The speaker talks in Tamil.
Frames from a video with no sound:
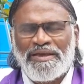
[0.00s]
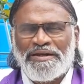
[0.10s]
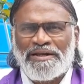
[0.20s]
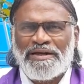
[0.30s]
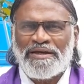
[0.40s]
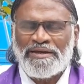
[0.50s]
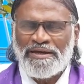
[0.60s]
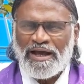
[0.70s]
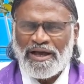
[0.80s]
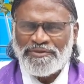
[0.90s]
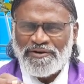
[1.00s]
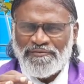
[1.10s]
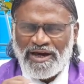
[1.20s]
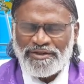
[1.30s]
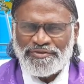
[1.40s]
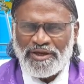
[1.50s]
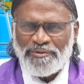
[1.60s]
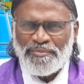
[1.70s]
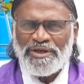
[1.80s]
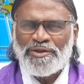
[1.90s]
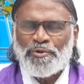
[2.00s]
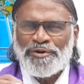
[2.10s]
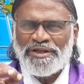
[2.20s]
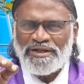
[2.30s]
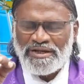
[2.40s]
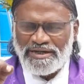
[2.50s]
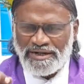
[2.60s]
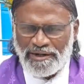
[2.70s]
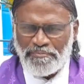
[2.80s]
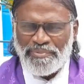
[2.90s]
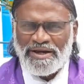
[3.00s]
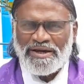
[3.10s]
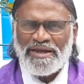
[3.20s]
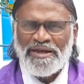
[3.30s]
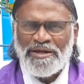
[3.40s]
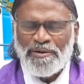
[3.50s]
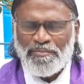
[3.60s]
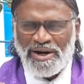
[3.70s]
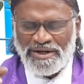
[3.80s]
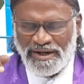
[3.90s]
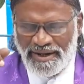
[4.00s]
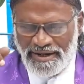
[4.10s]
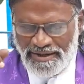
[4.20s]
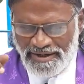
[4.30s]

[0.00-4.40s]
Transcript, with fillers: என்ற அந்த வார்த்தையின் மீது கொண்டிருக்கிற நம்பிக்கை மக்களை